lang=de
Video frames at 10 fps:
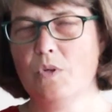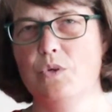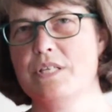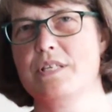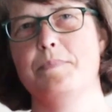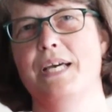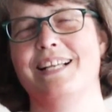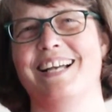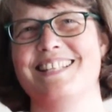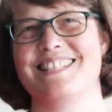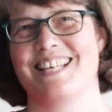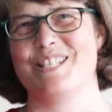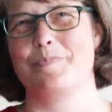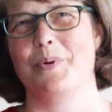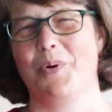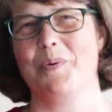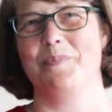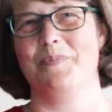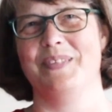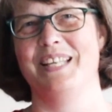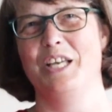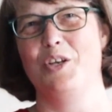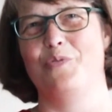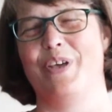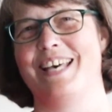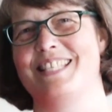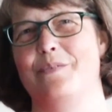Und es gibt einen ganz, ganz berühmten Vers,